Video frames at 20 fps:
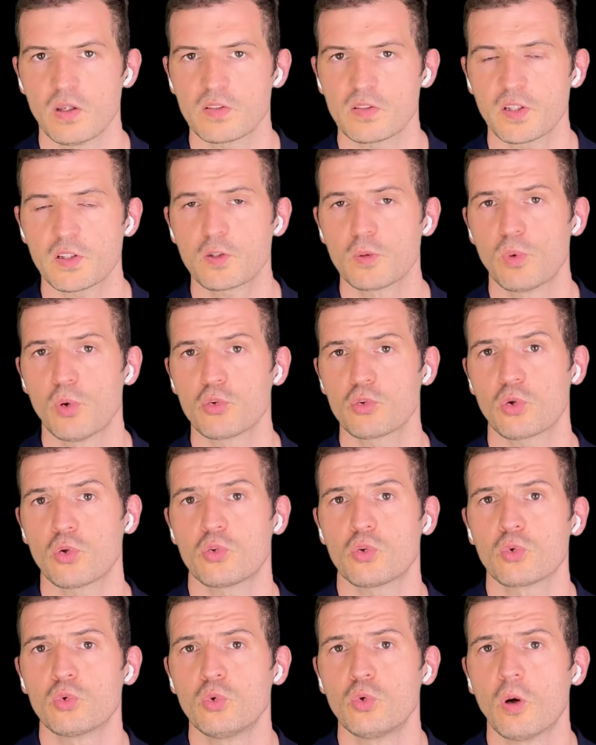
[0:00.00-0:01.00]
Exactement,
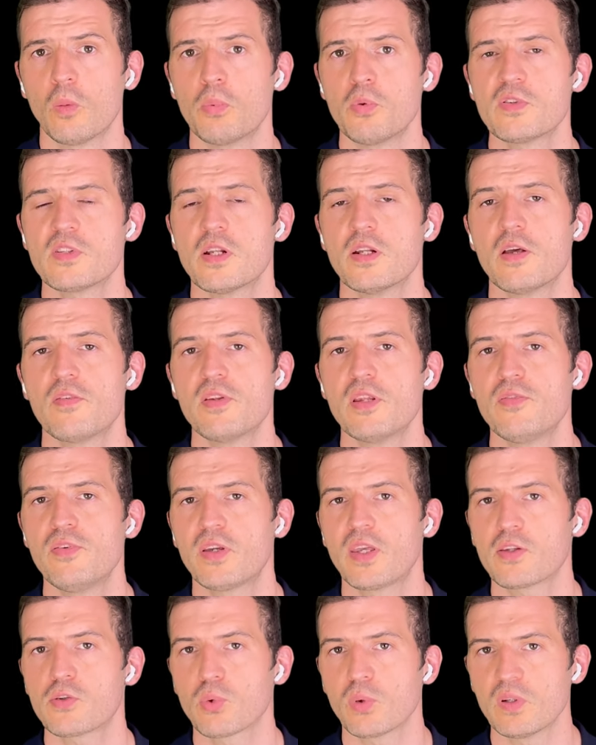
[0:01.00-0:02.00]
surtout qu'en plus la
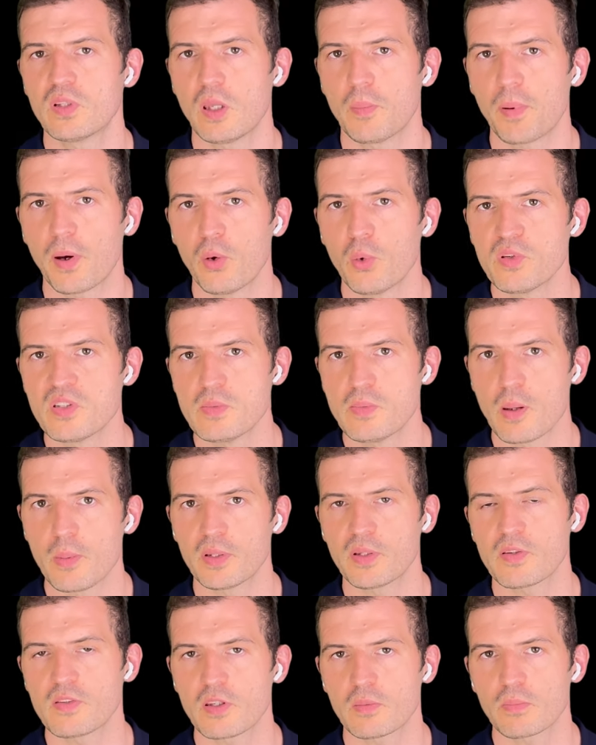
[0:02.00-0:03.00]
vinification n'était pas aussi bien
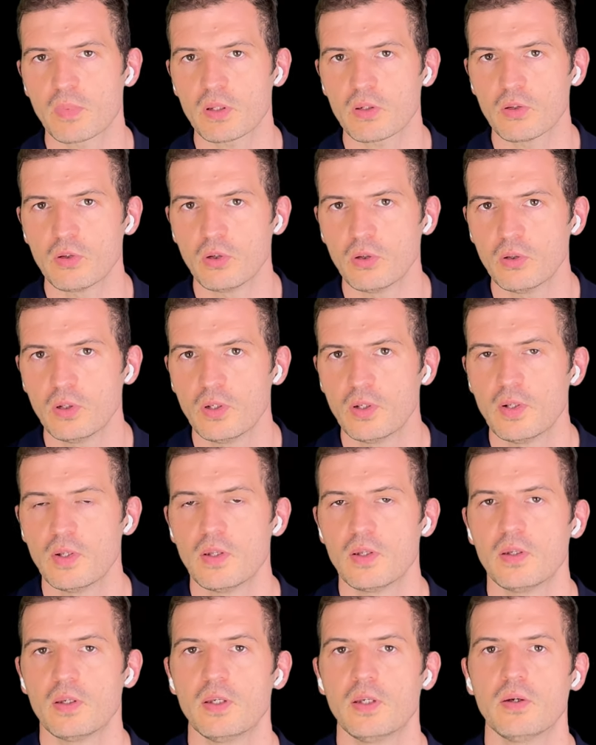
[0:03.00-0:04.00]
maîtrisée que maintenant.
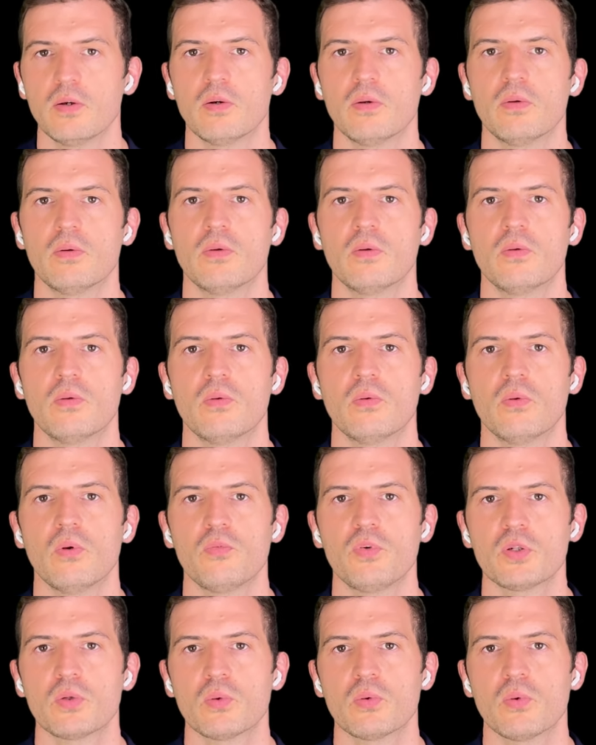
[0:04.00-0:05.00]
Et euh, en,
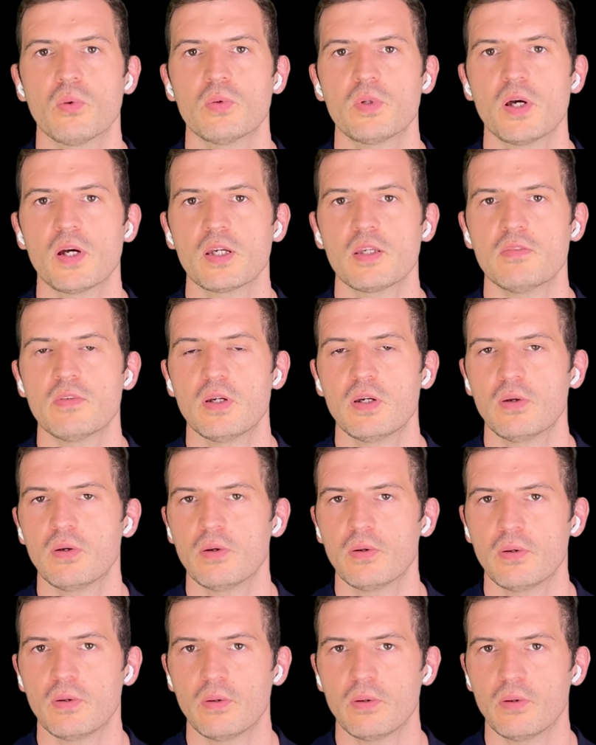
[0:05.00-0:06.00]
fait, on, n'arrivait
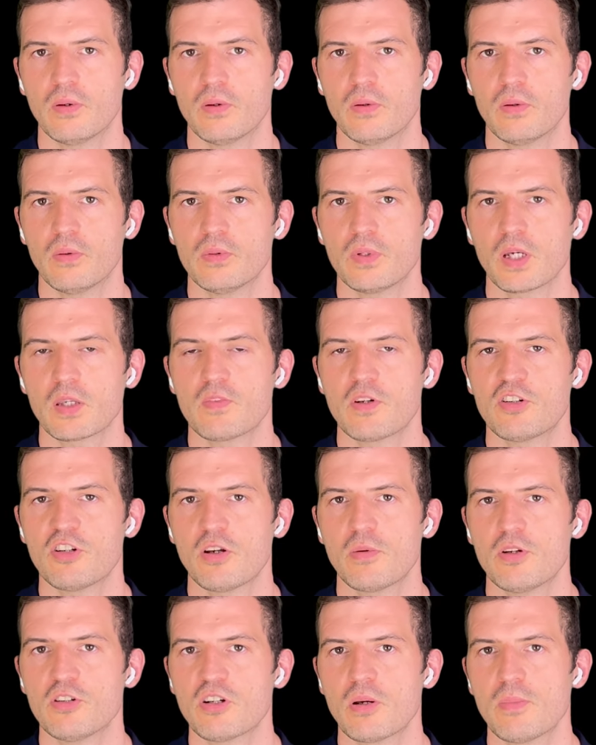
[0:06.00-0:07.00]
on arrivait
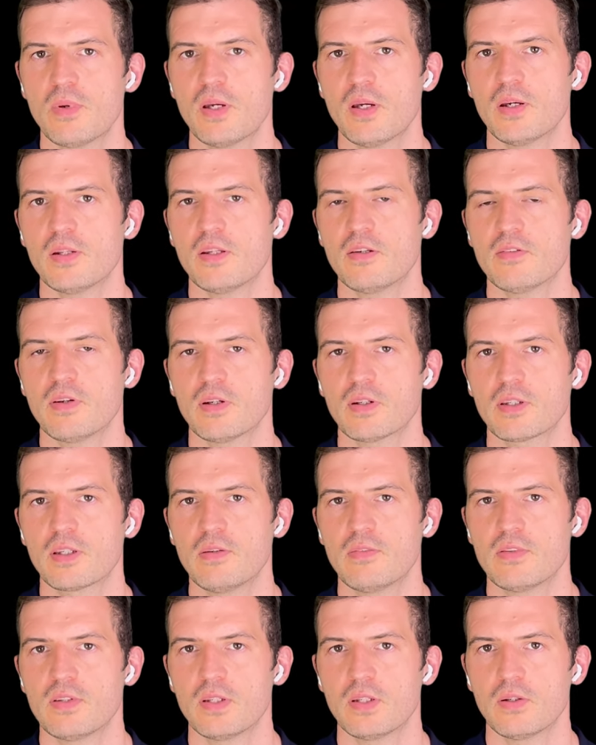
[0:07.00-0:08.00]
euh, jamais à des vins
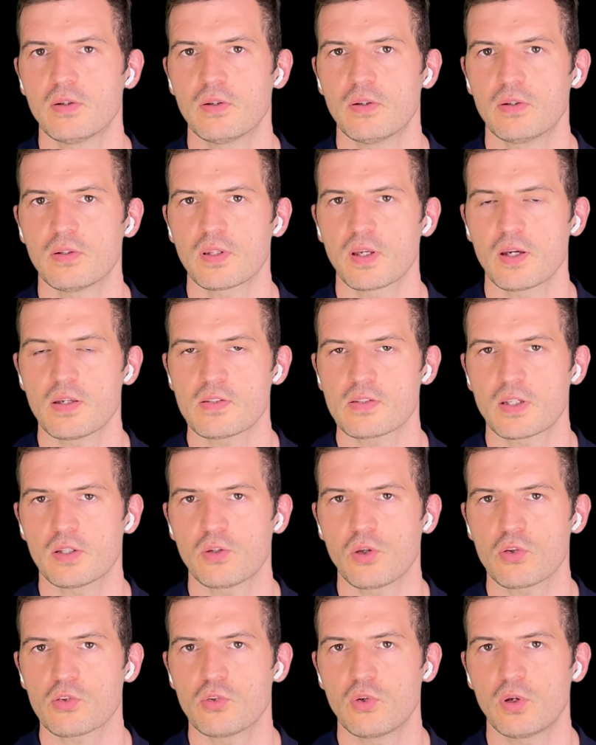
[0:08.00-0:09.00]
qui faisaient
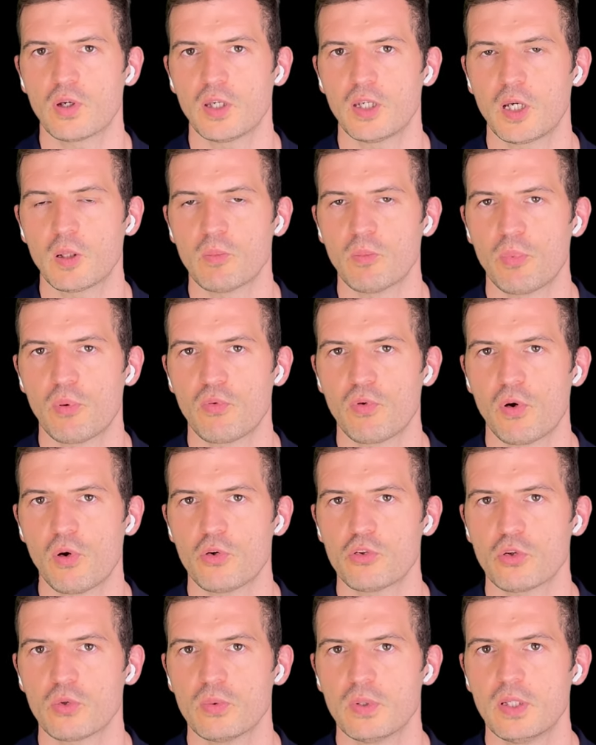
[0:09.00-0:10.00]
13-14 euh, degrés comme on peut voir
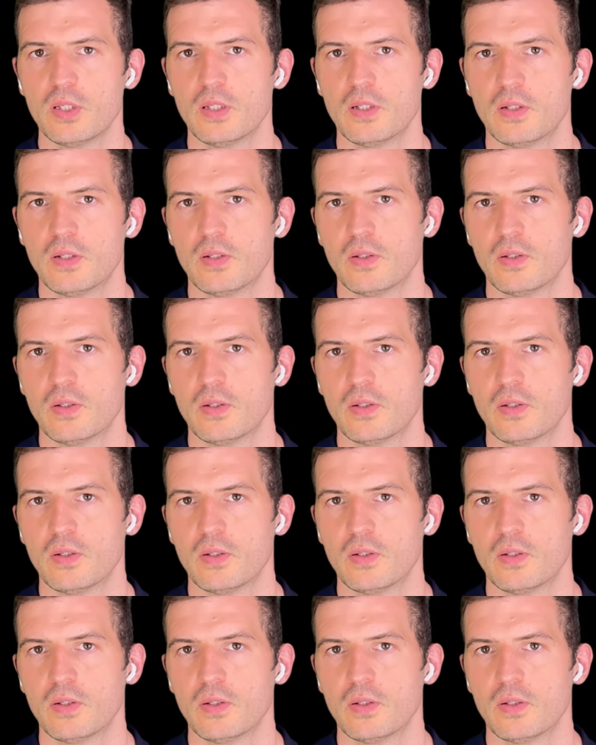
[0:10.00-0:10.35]
aujourd'hui.